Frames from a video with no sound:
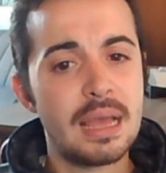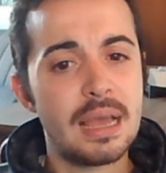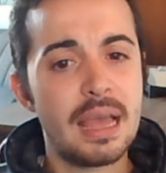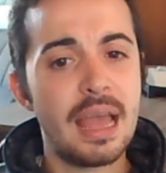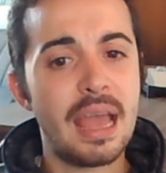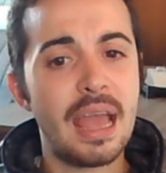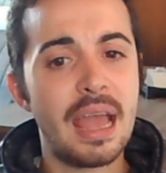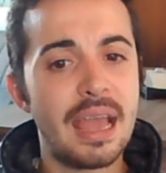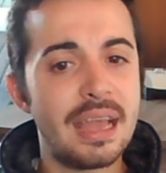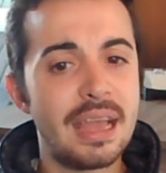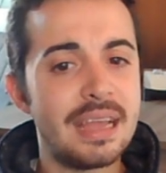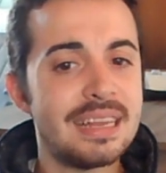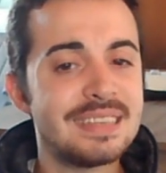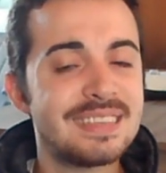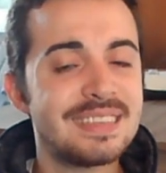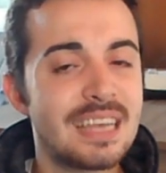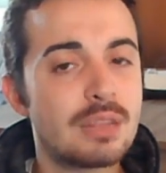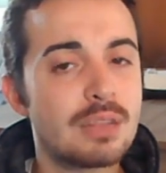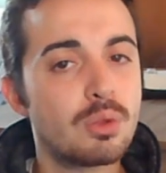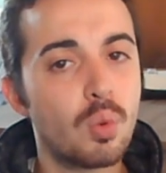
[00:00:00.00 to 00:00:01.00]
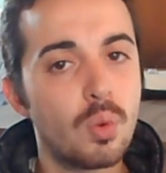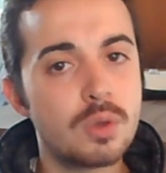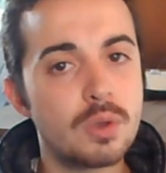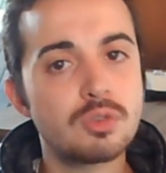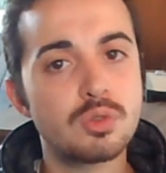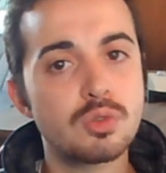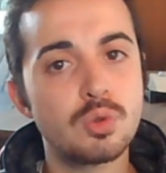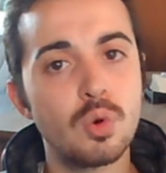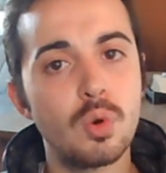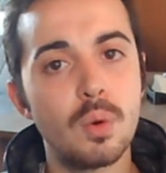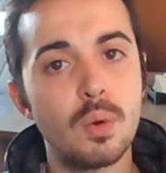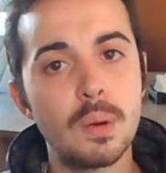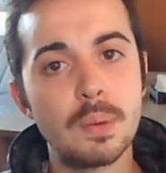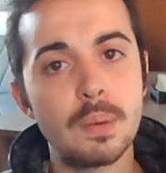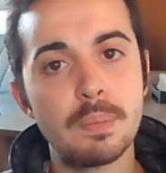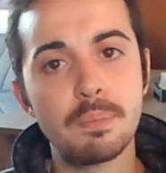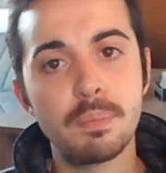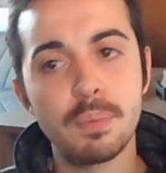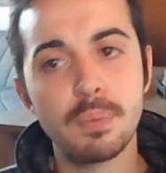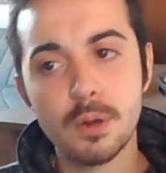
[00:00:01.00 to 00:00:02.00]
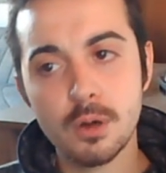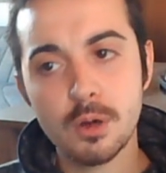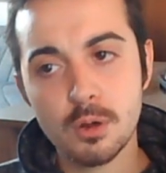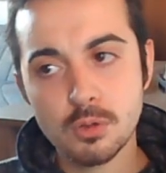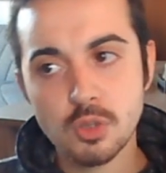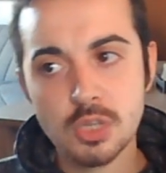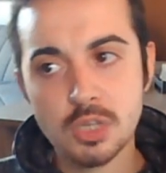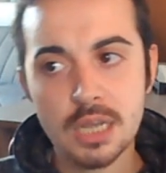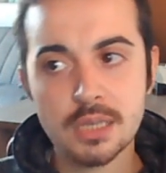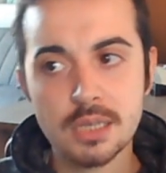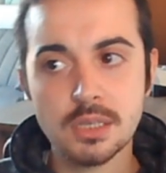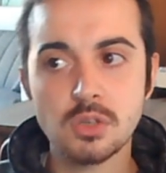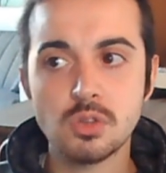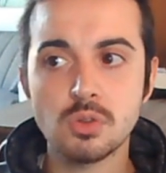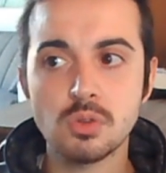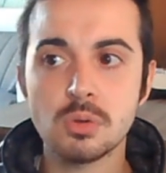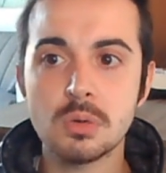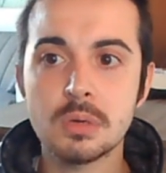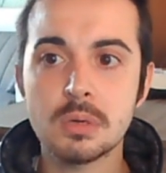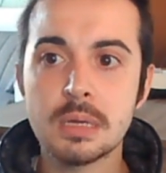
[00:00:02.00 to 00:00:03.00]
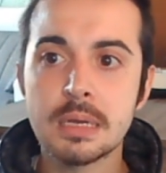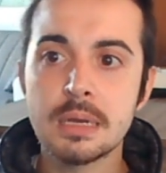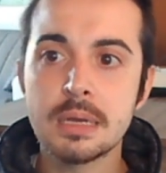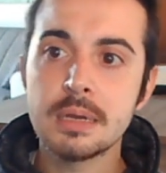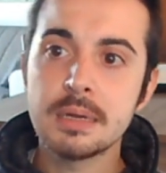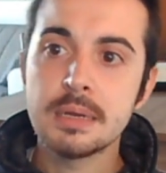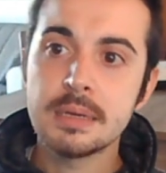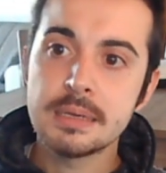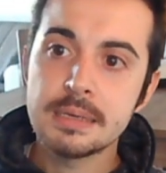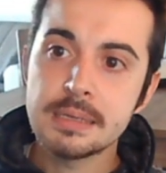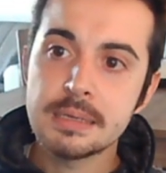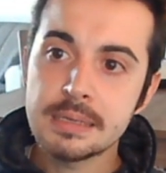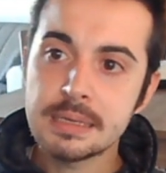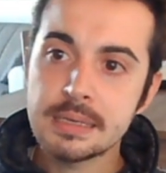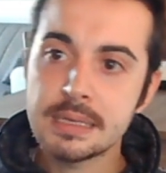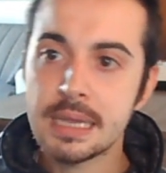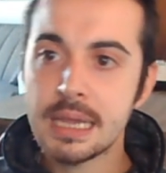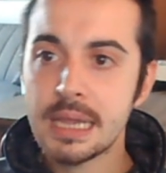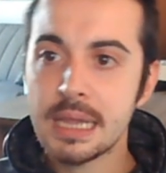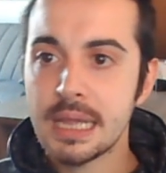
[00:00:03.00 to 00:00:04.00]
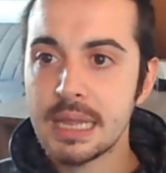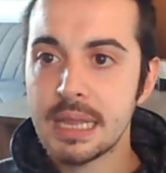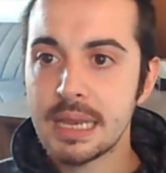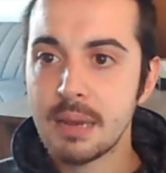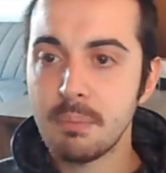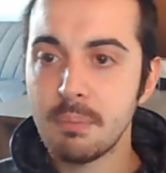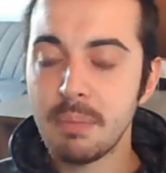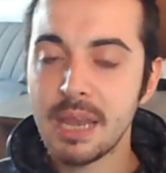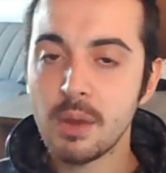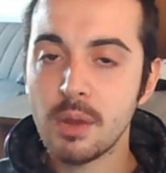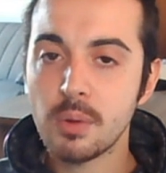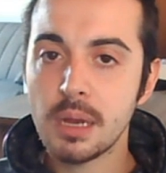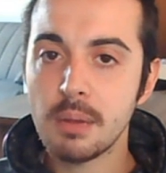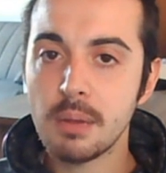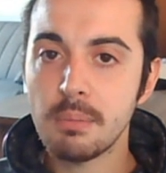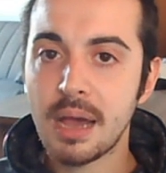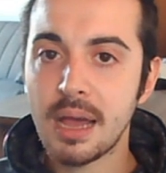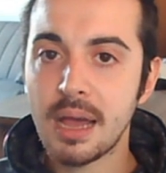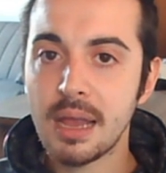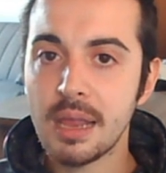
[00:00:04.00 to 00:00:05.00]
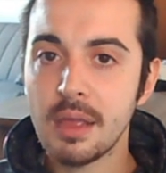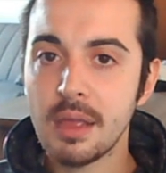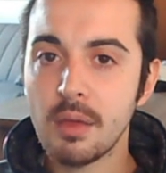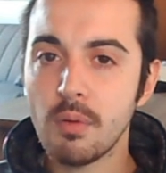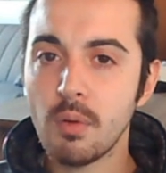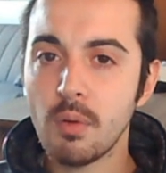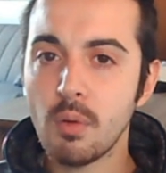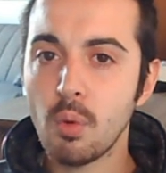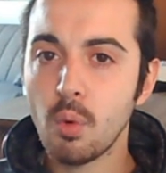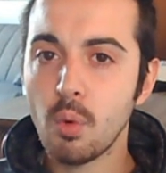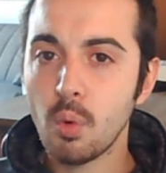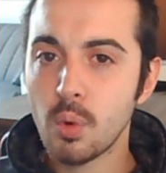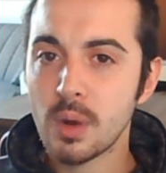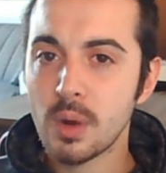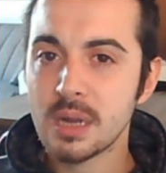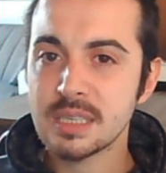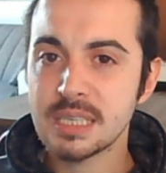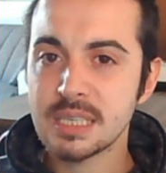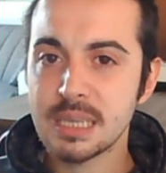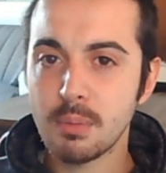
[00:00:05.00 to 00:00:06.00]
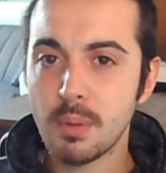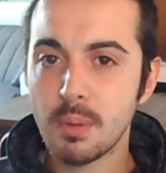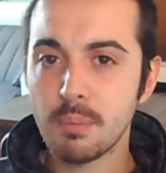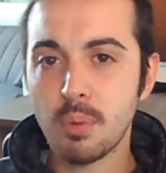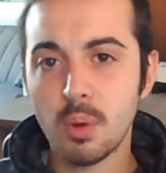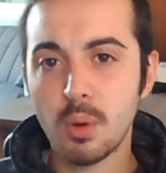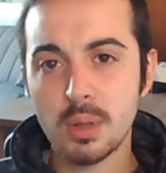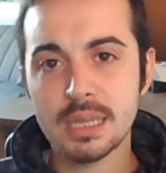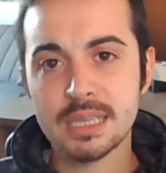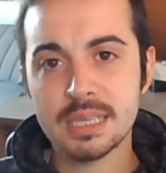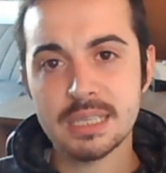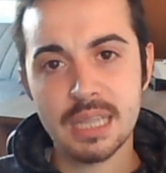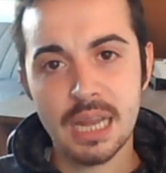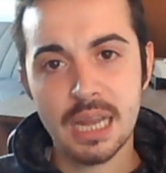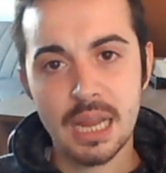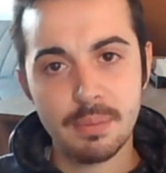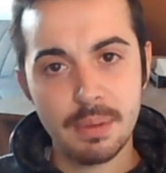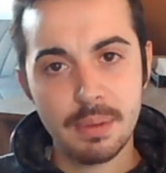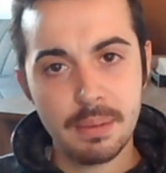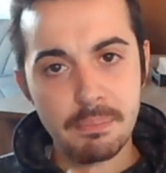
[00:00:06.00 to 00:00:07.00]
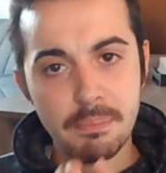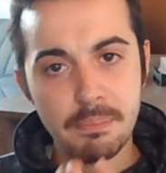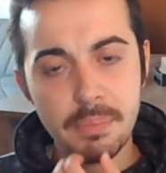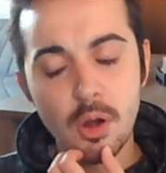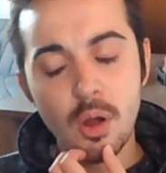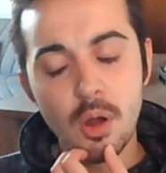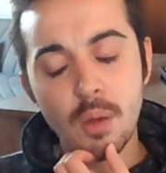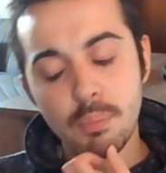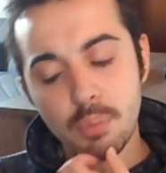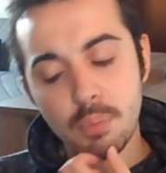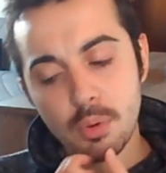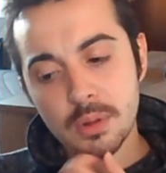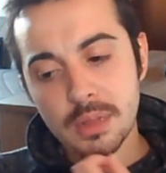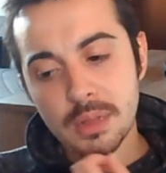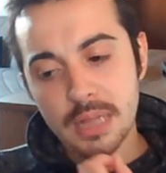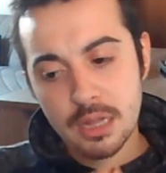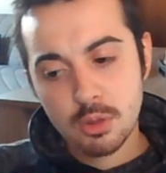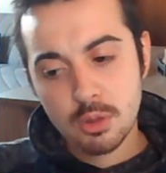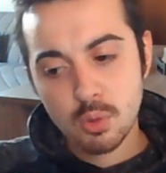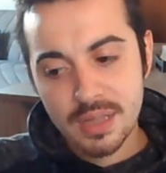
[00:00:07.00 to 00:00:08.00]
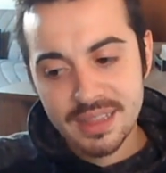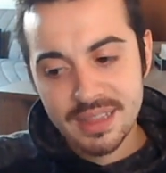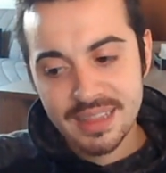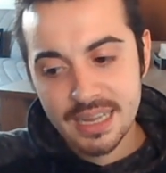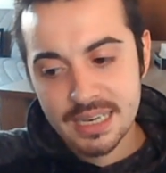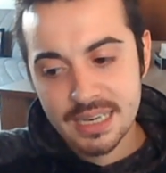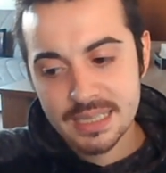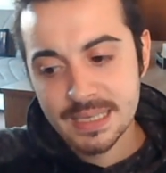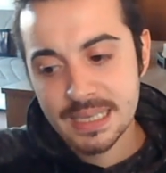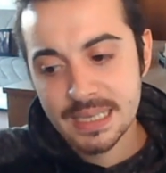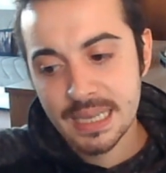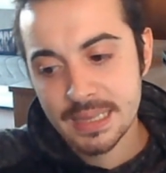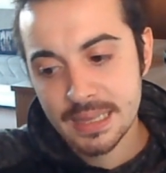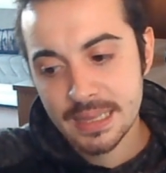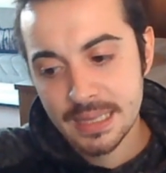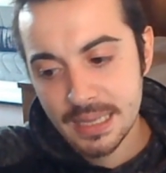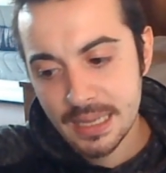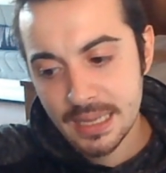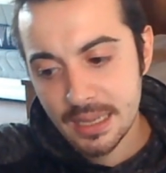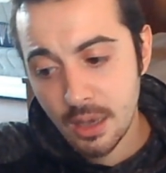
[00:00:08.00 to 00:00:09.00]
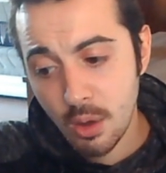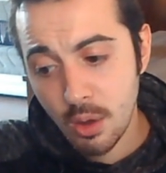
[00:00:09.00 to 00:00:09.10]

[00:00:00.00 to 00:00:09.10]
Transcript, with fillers: è iniziato questo processo che nel bene o nel male ora siamo un po' agli estremi, però ha portato a interessanti